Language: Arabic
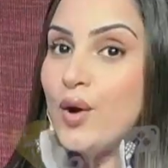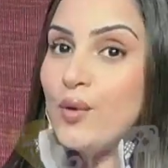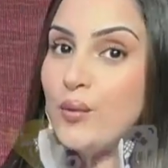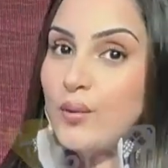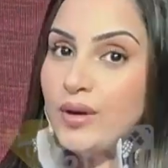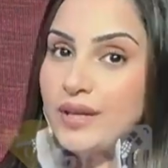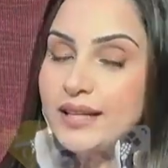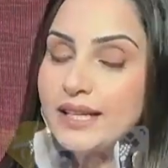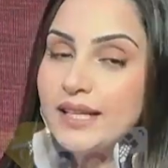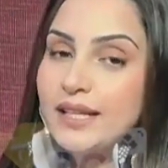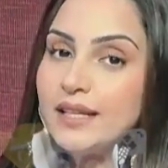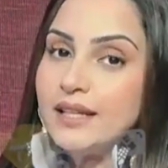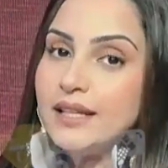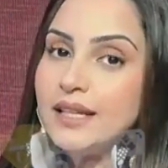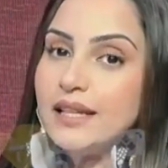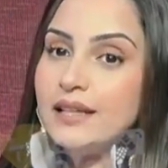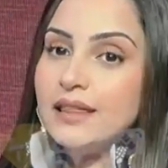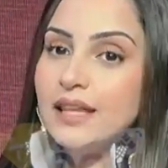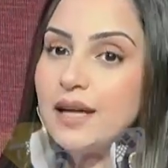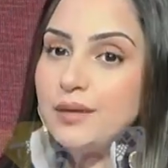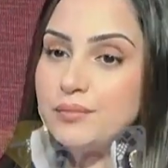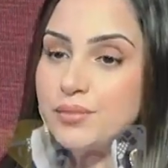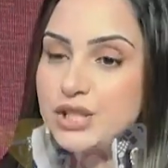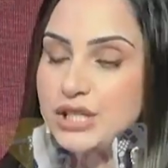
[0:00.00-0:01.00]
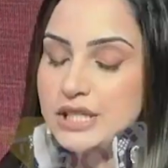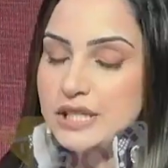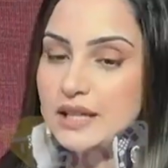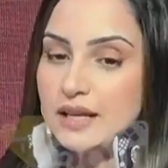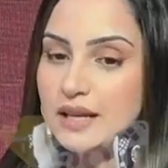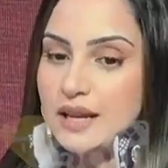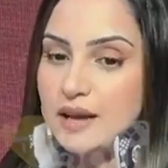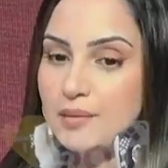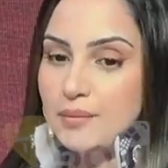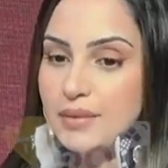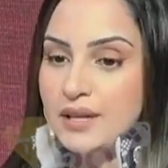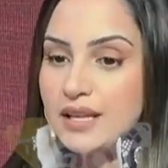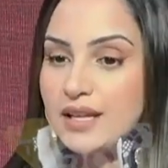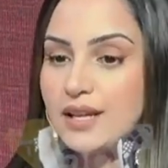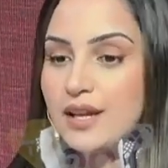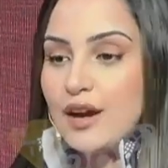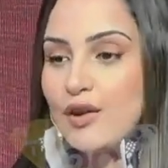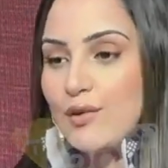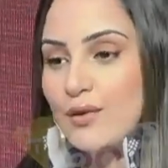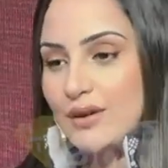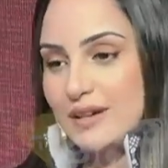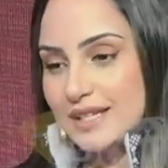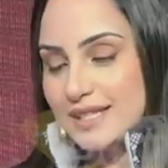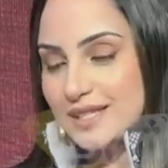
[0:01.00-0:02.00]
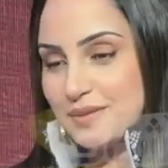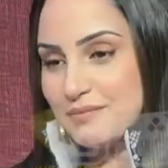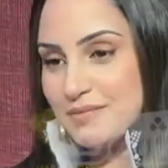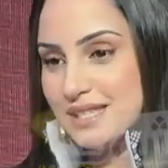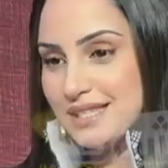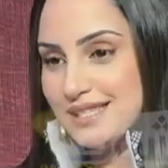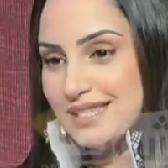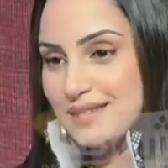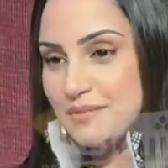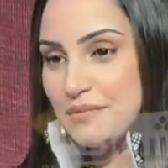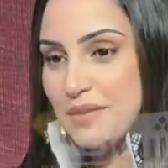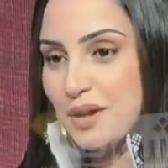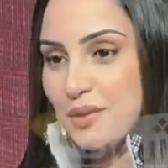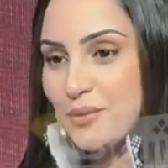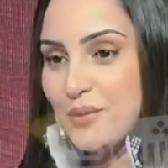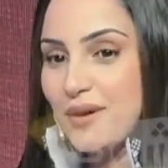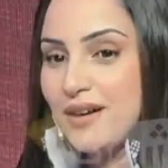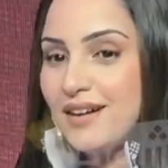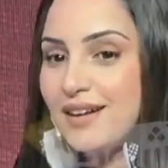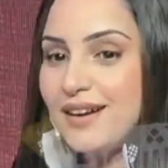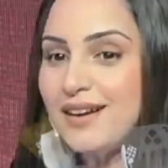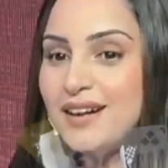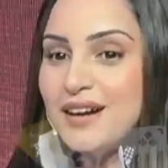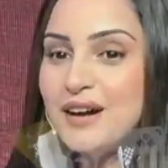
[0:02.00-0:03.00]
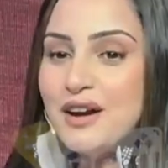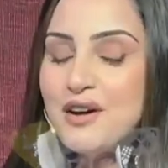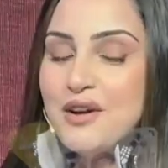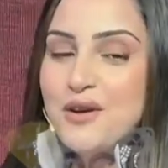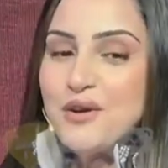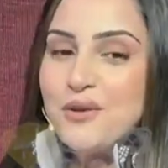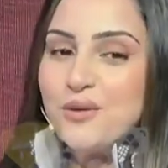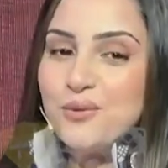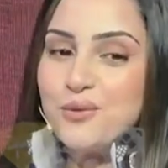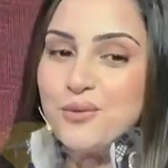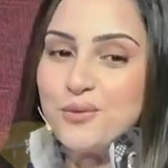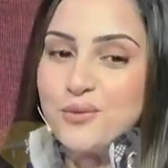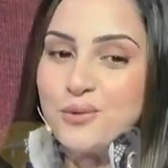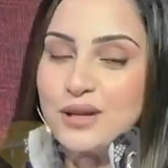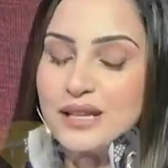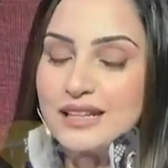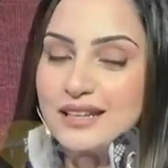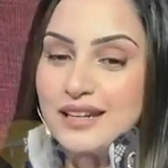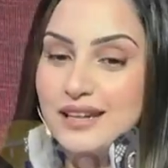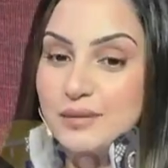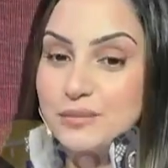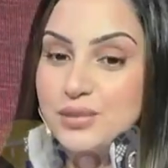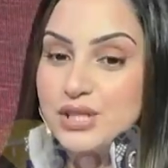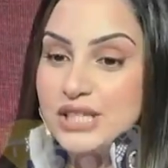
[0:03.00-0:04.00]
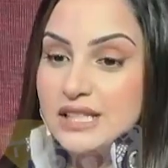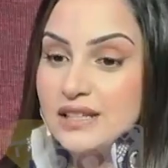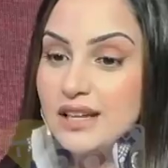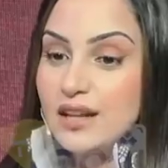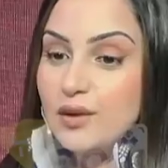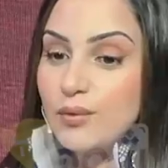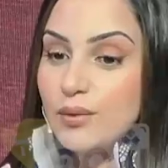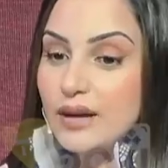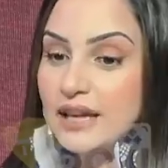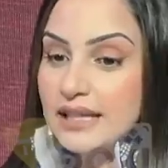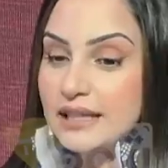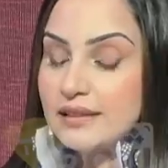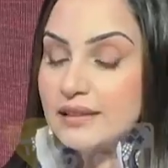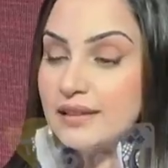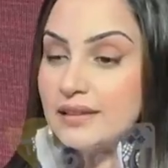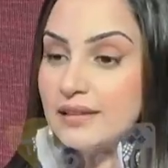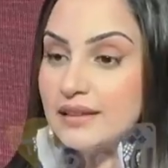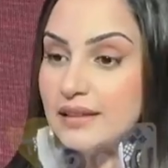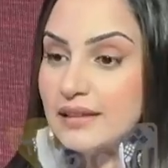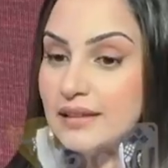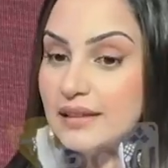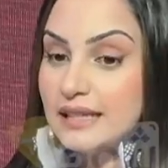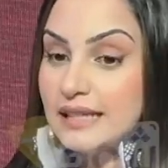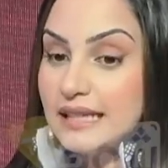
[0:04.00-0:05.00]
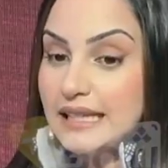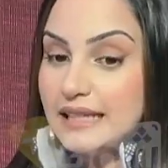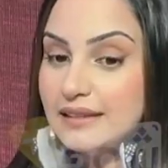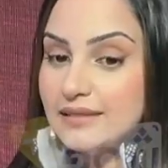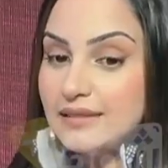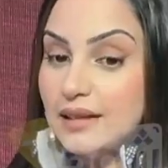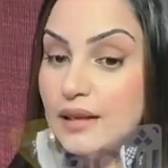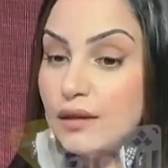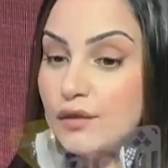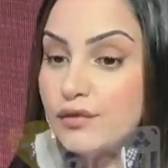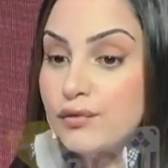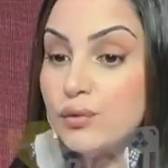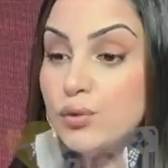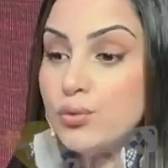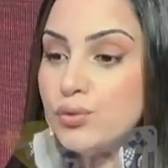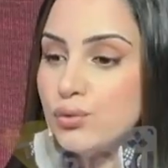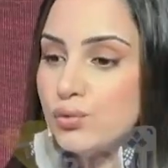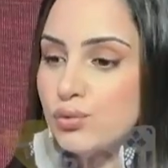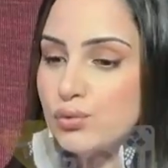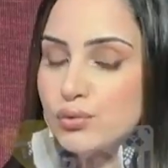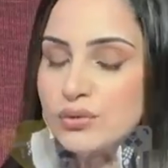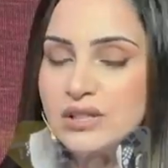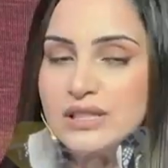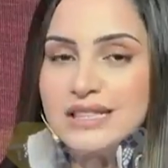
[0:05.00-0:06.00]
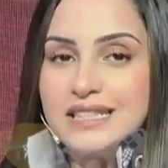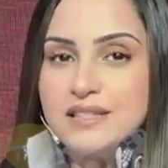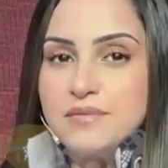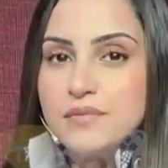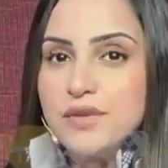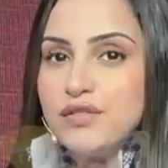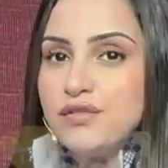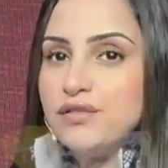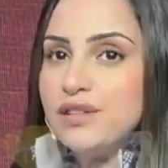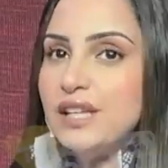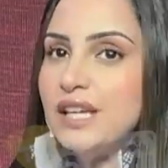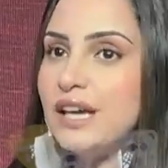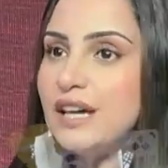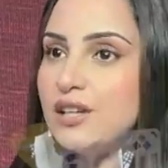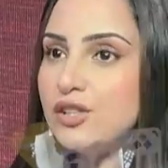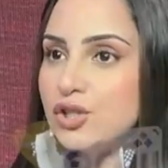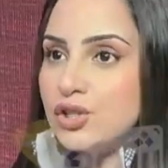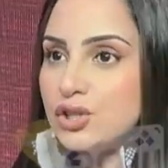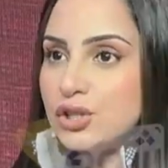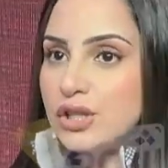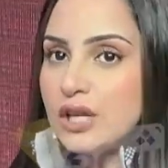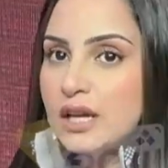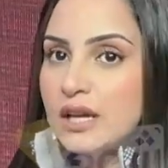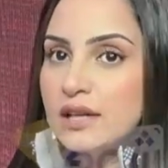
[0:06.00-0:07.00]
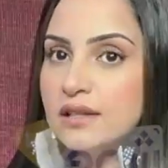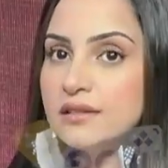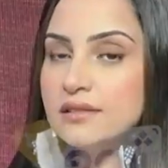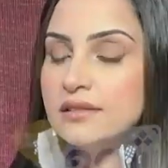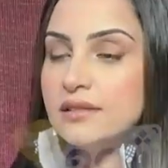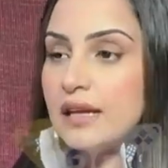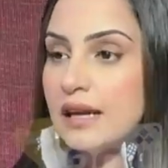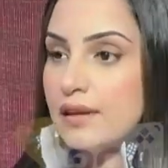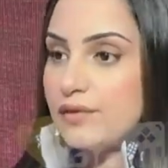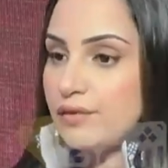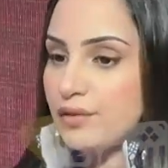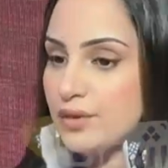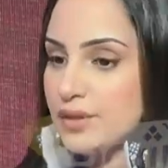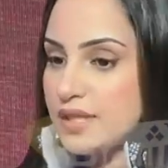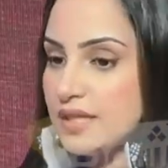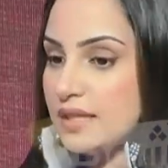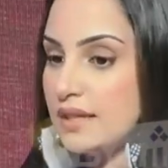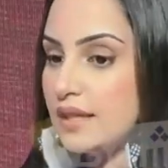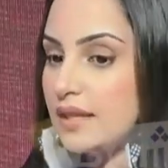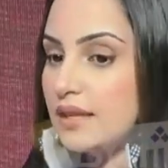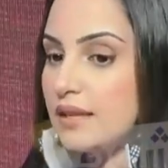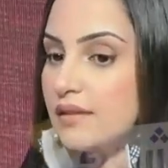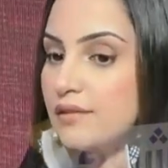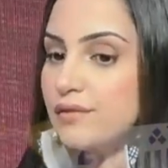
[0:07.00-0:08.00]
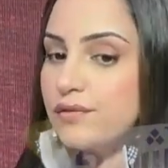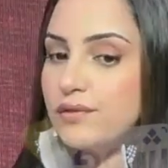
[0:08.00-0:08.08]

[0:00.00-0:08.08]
وحنا كنا يلاه مشينا لامريكا وانا سميتي مروه وكنا مشينا لواحد ليطا في لو سود اللي ما فيهاش دايفرسيتي